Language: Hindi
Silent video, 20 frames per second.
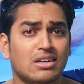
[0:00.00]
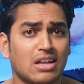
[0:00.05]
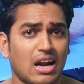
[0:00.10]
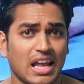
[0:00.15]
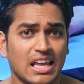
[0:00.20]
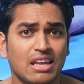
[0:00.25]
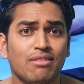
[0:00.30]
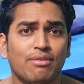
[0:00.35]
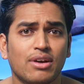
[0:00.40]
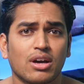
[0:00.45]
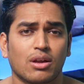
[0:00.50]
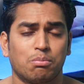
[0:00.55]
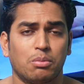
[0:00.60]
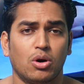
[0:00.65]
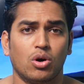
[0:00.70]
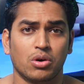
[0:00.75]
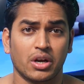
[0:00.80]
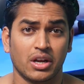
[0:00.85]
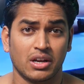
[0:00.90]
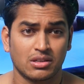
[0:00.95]
ड्राइव कर
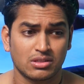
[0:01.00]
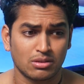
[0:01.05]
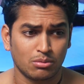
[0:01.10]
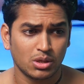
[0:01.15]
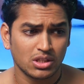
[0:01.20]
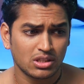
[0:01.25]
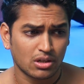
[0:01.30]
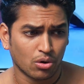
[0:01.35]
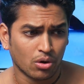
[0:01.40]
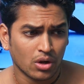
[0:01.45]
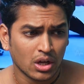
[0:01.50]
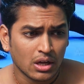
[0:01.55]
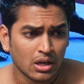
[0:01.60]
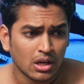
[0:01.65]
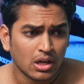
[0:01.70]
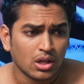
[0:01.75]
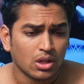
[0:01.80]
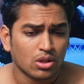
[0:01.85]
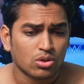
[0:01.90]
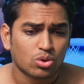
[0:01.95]
पाओगे समझ रहे हो
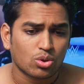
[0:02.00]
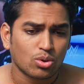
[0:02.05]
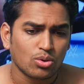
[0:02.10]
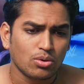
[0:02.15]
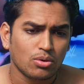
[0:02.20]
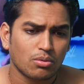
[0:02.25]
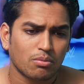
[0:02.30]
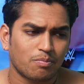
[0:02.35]
तो